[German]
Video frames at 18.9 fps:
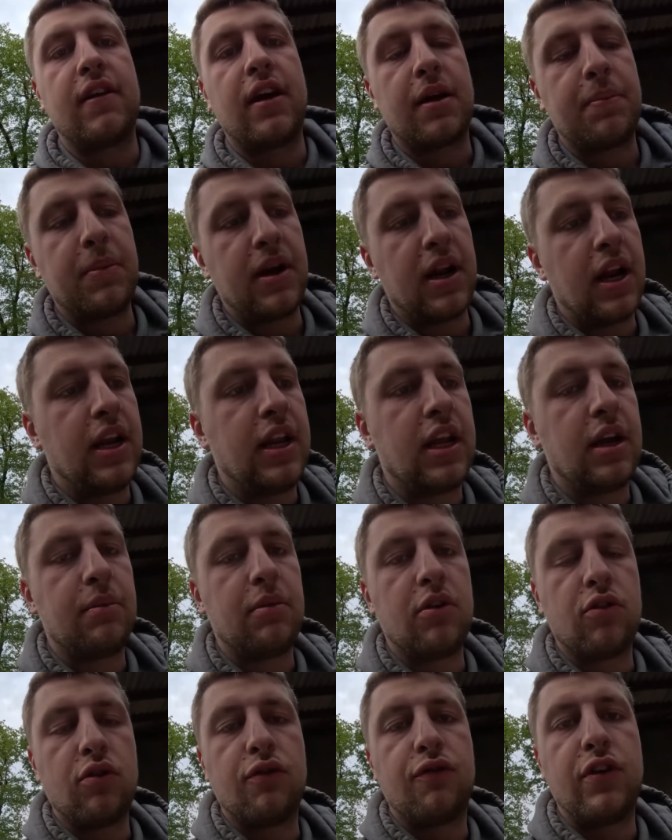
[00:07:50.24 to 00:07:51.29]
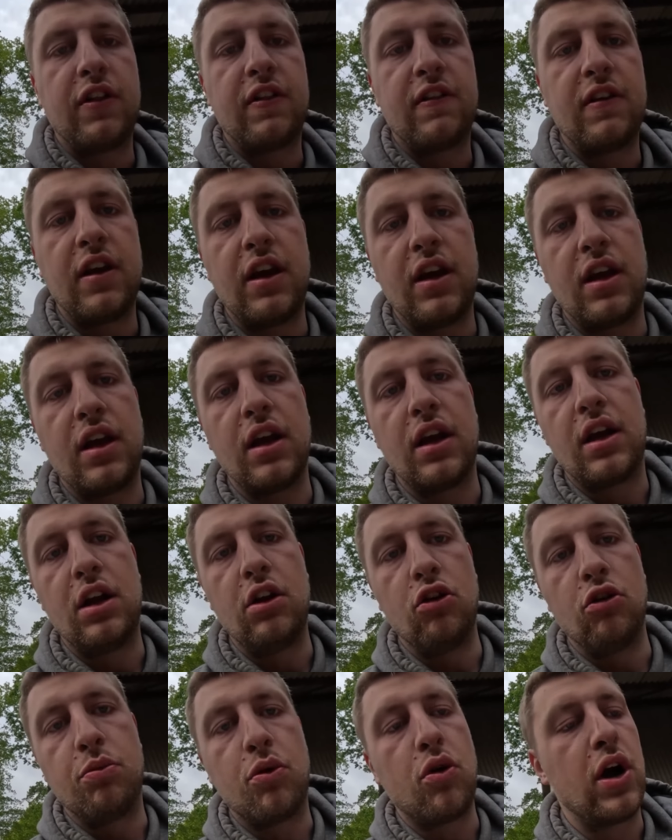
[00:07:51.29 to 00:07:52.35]
sagt man eigentlich immer so 40
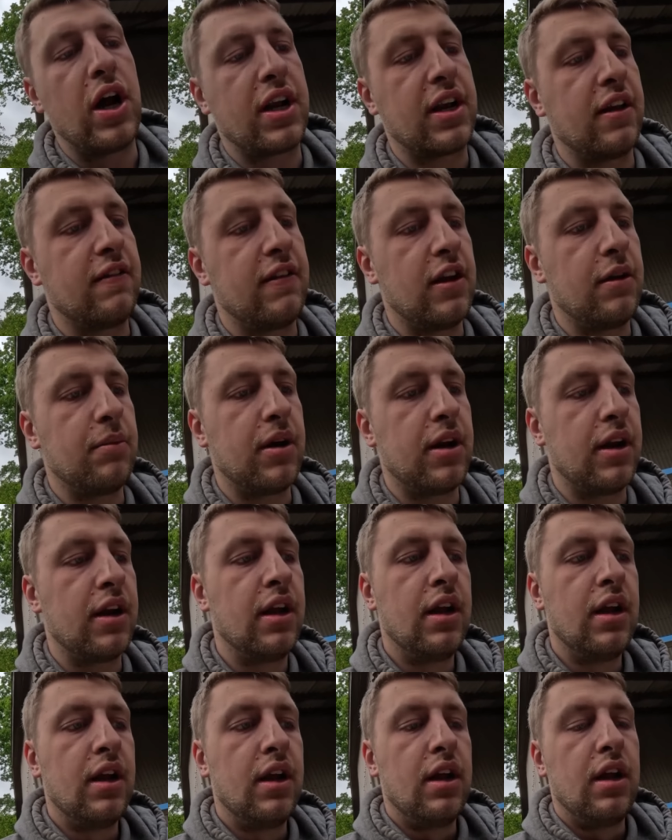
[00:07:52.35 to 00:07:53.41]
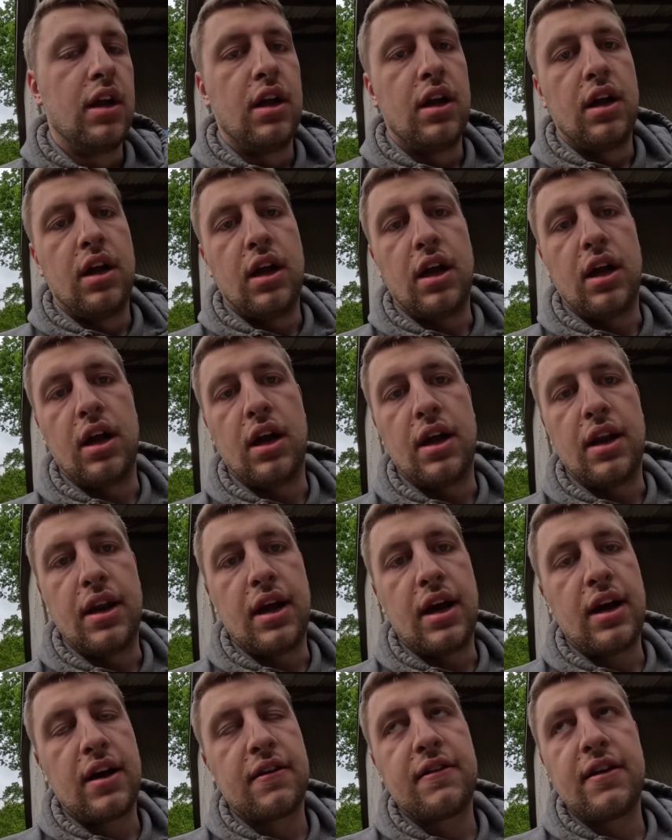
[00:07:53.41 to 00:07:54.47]
Kilo pro Hektar sieht man. Äh,
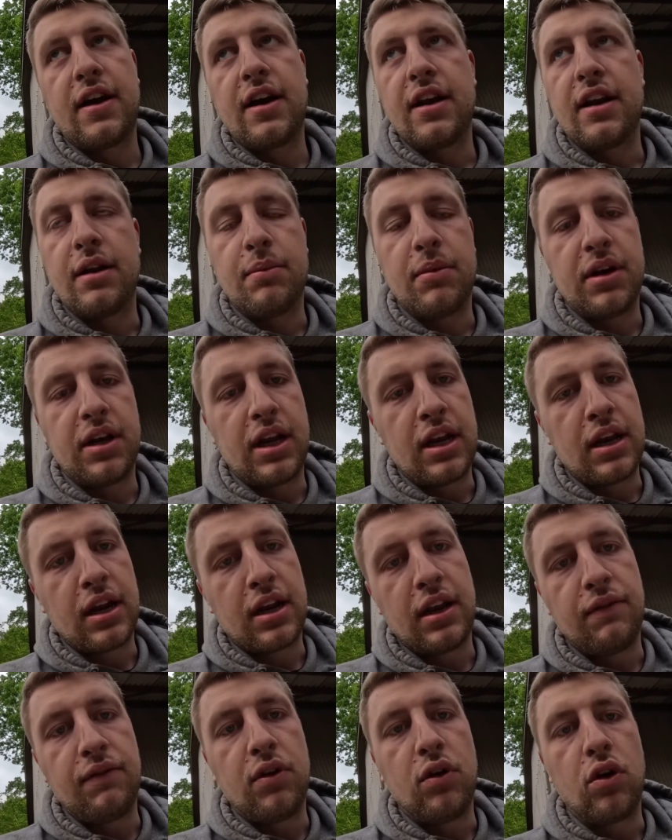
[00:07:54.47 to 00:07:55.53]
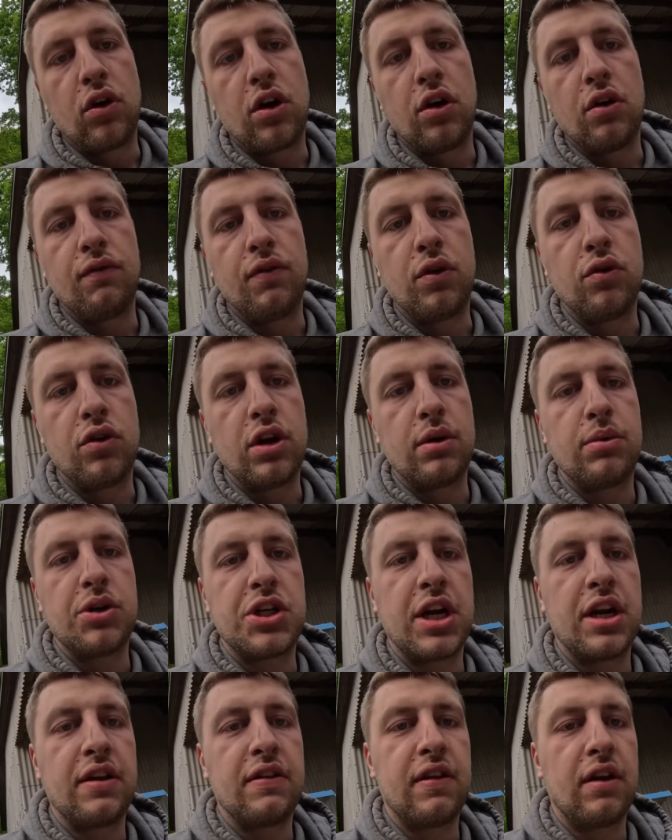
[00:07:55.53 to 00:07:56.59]
Nachsaat nimmt man je nachdem, wie lückig und wie gut der
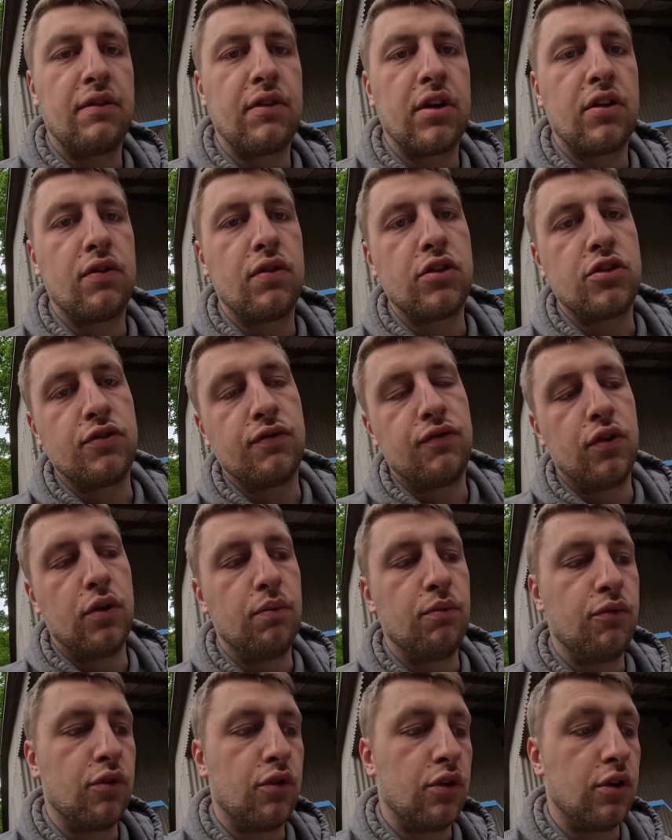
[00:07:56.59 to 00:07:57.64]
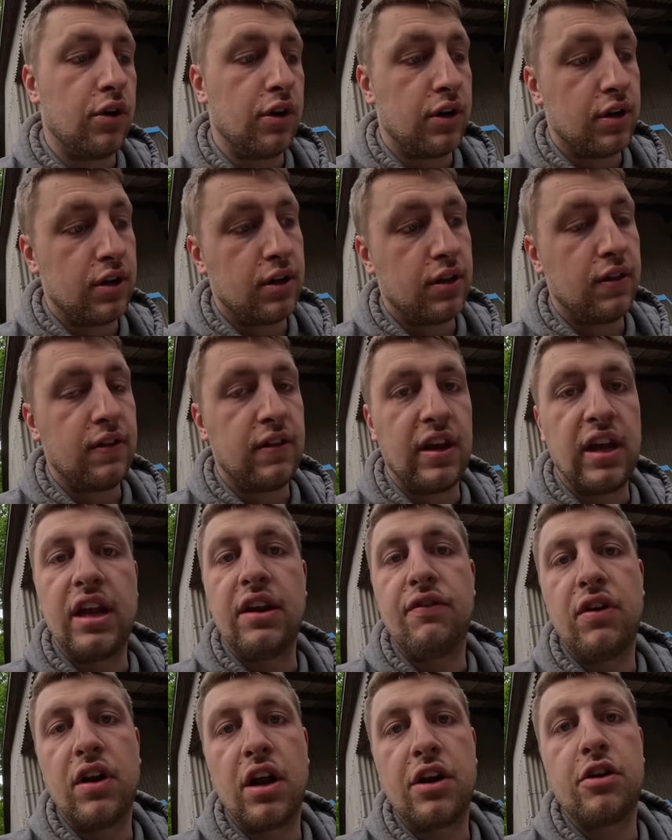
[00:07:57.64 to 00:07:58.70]
Bestand ist, irgendwas zwischen 5 und
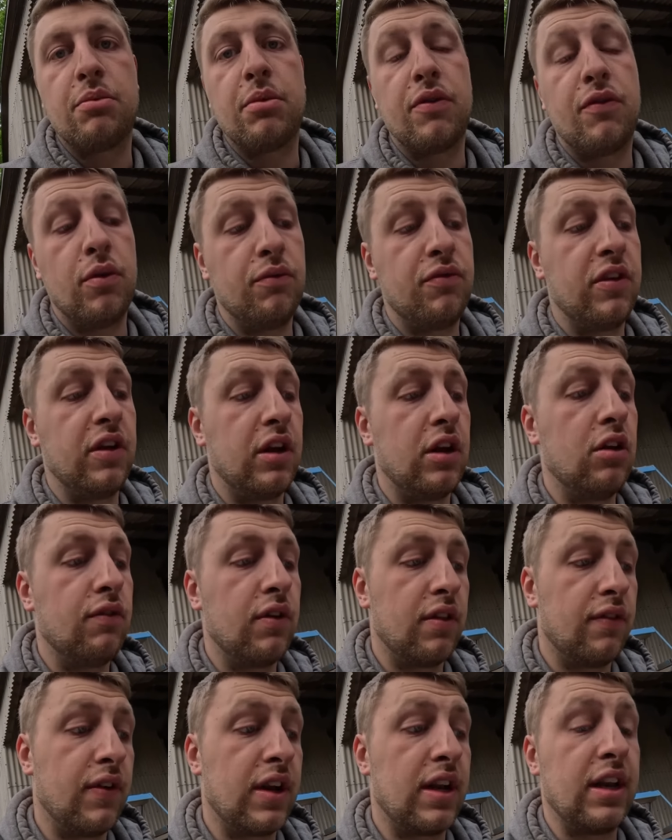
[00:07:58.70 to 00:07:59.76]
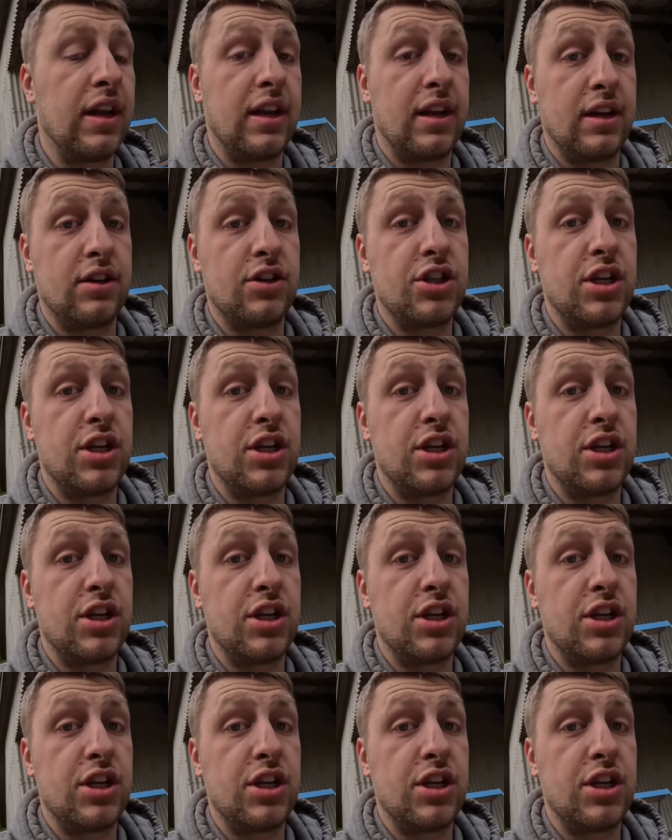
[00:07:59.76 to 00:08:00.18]
10, vielleicht auch mal 15 Kilo, wenn es wirklich